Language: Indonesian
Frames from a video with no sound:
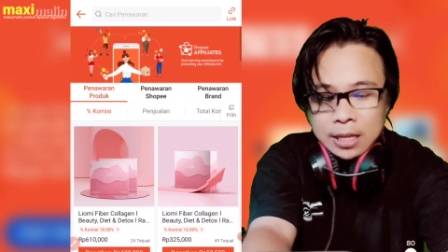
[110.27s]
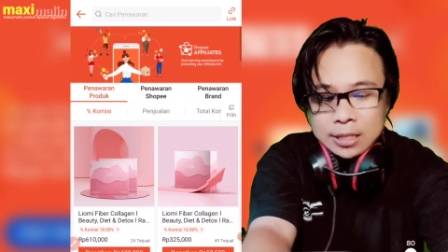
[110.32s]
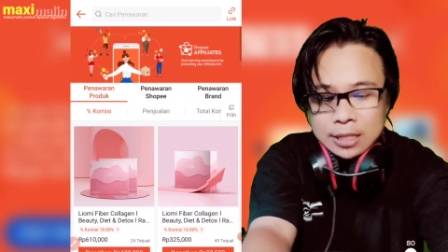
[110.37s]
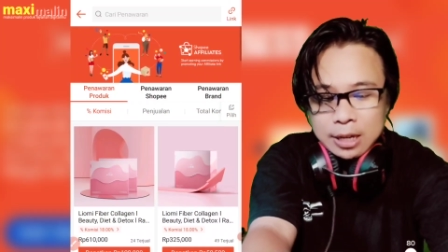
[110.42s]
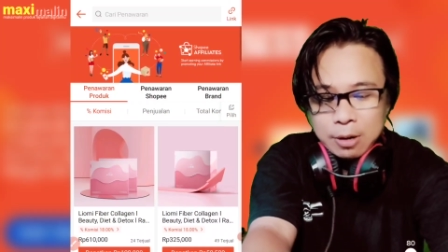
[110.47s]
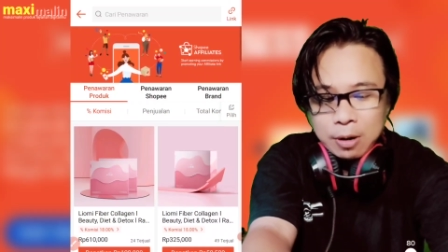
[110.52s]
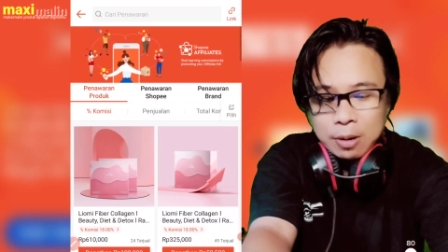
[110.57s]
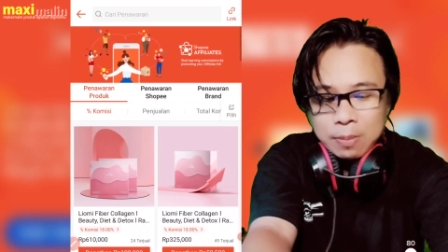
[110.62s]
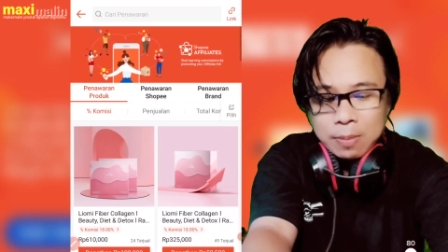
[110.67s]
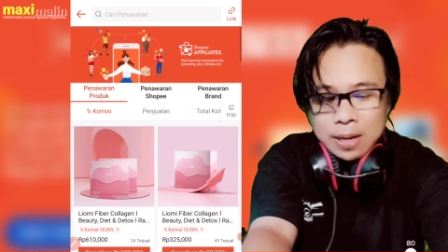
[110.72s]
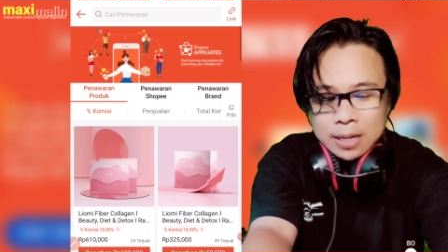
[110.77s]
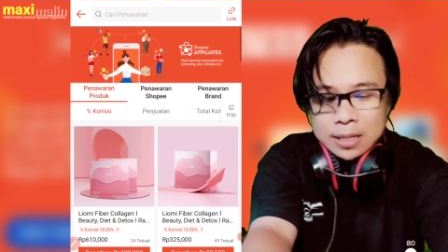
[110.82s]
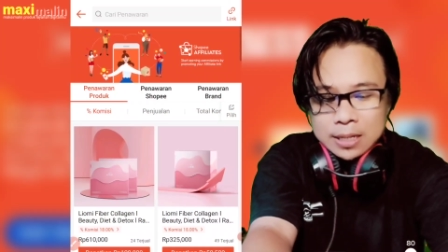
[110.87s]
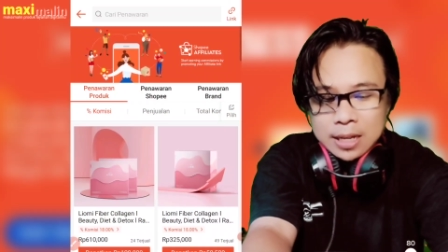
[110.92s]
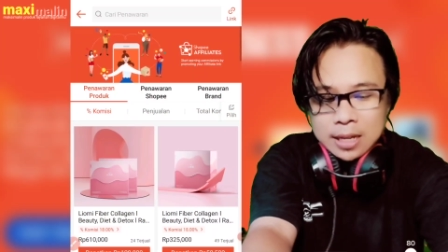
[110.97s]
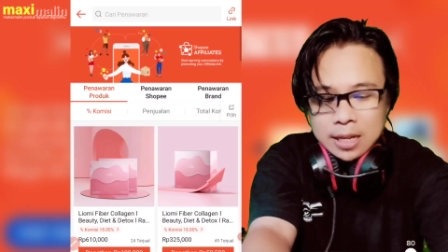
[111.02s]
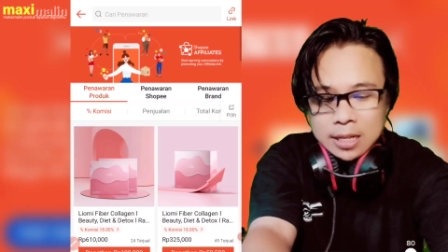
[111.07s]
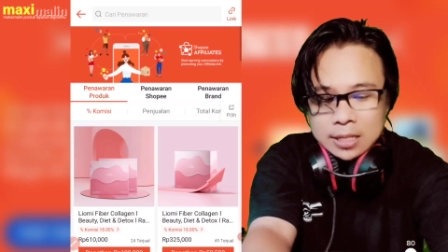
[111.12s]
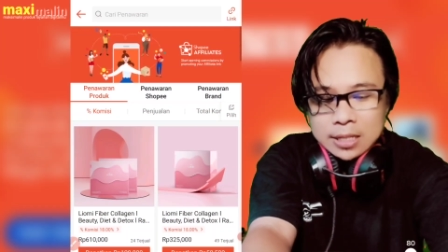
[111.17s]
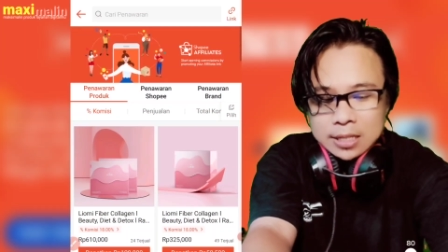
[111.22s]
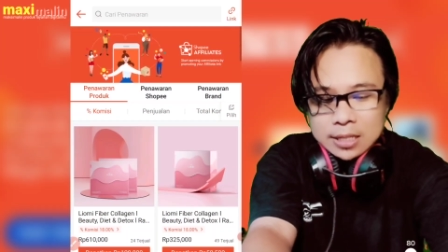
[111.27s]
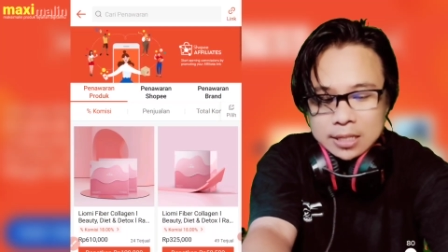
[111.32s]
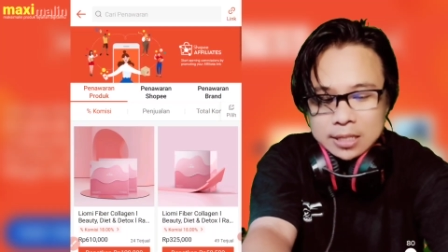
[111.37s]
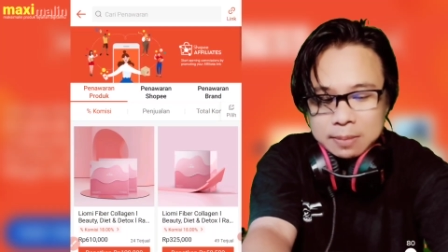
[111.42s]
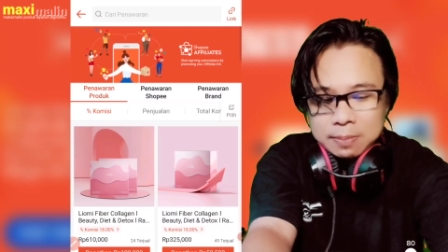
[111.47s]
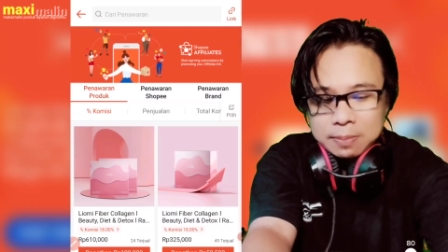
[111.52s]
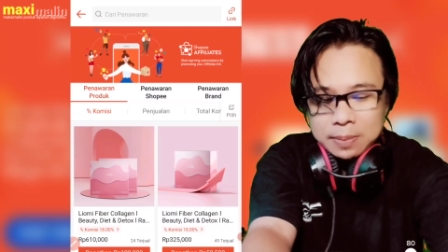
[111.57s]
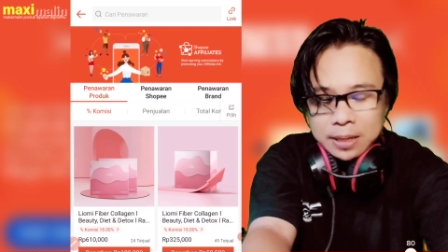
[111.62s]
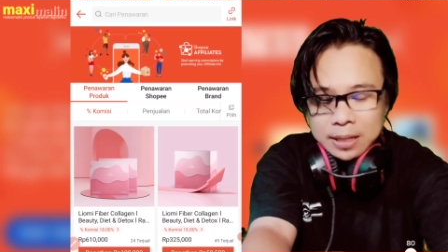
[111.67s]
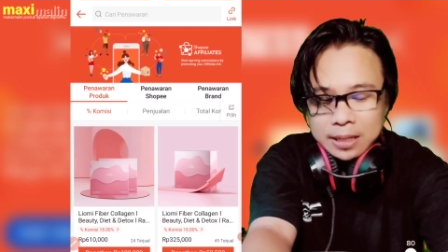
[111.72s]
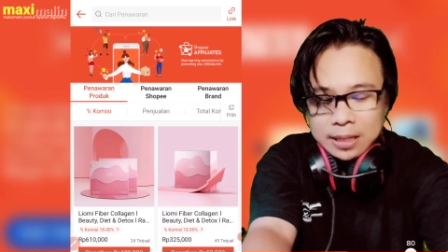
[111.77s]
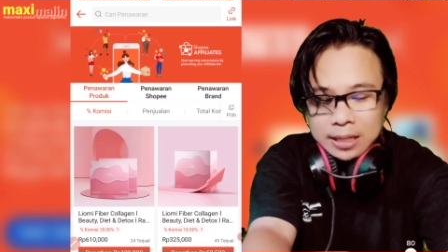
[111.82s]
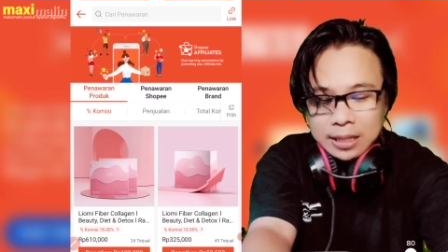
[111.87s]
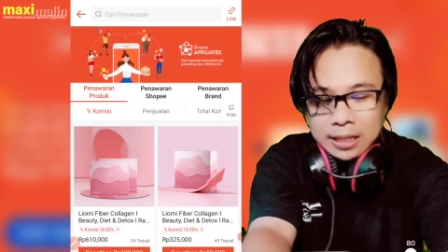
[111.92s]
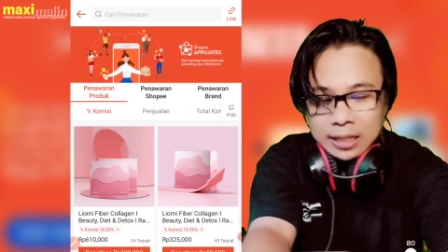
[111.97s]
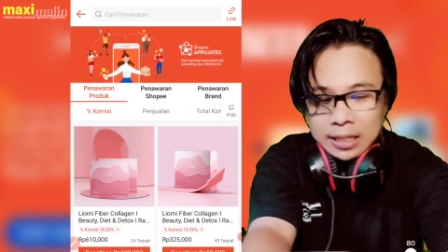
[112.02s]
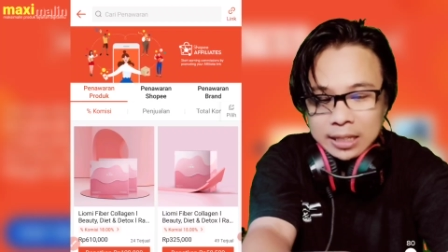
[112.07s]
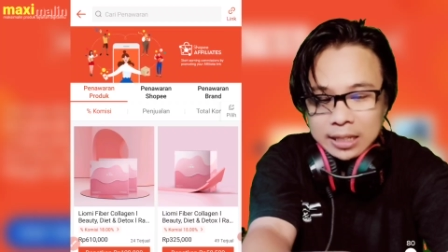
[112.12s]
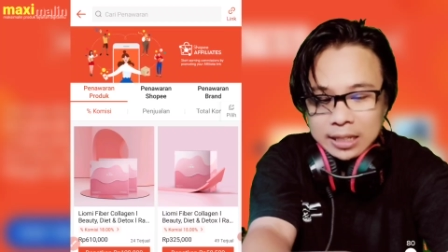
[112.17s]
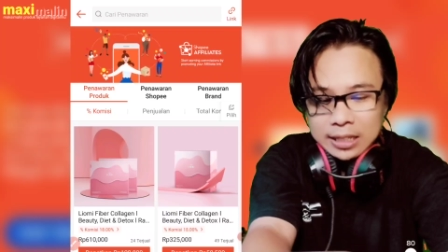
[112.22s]
jawabannya
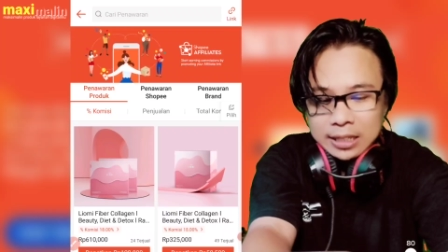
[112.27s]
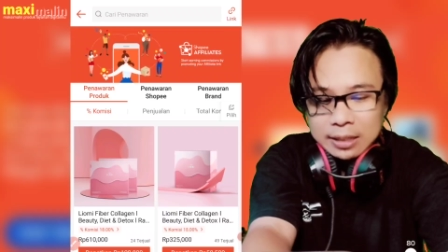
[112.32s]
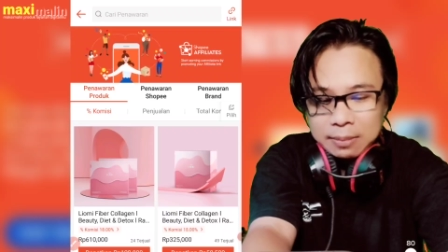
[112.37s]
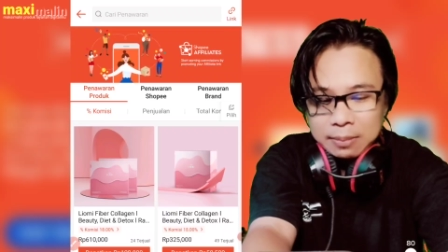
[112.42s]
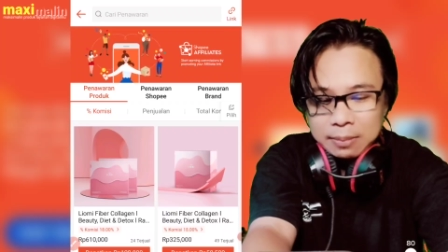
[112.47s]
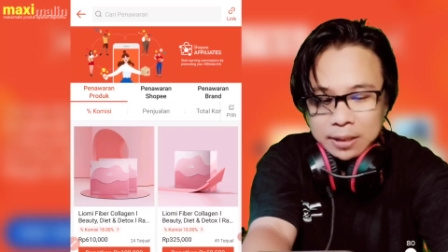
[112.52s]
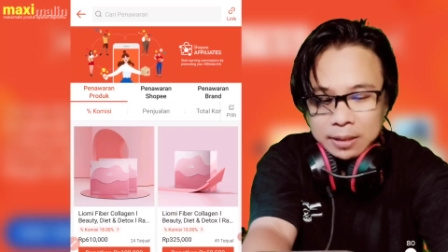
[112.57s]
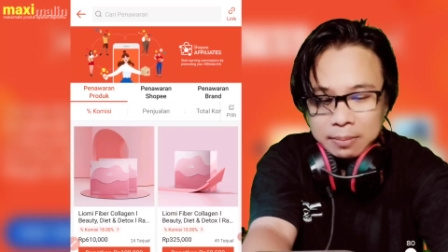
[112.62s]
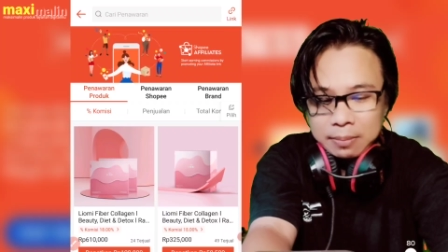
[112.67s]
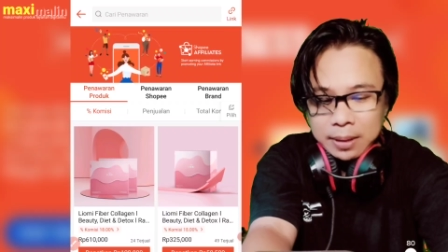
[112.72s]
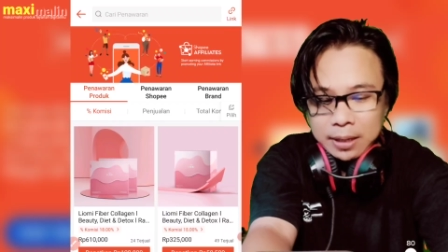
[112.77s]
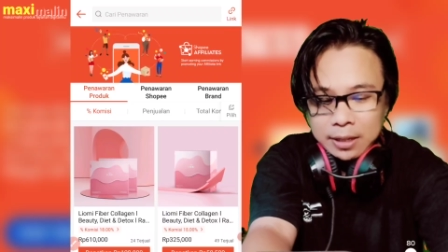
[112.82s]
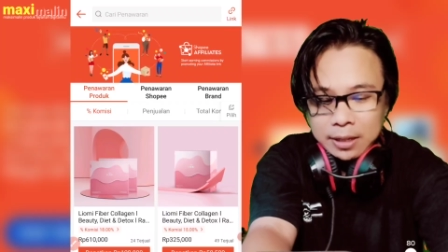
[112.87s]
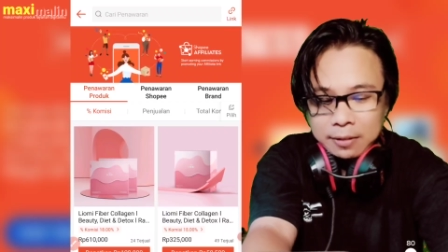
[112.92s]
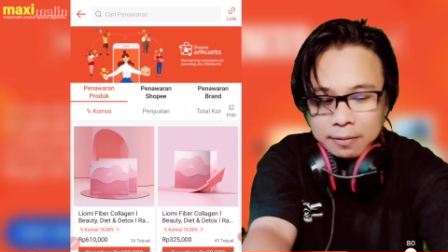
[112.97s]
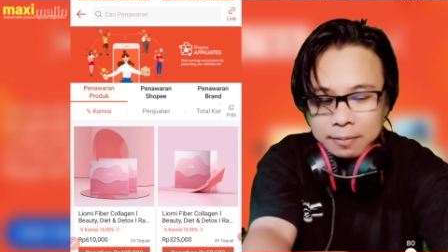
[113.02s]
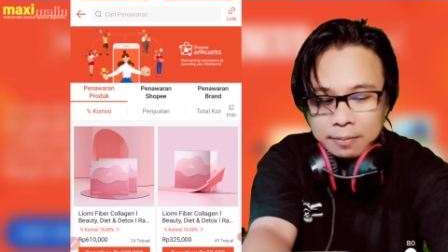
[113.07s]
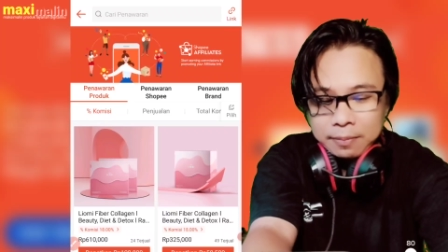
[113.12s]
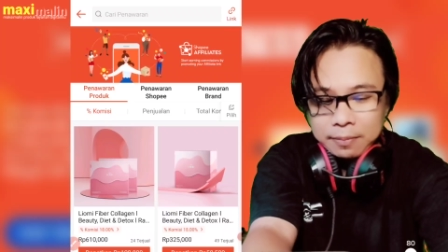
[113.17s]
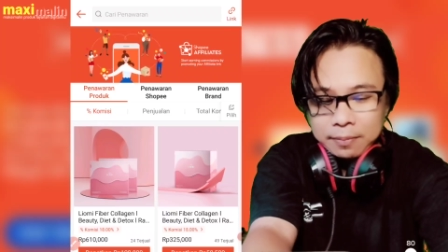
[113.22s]
seperti ini teman-teman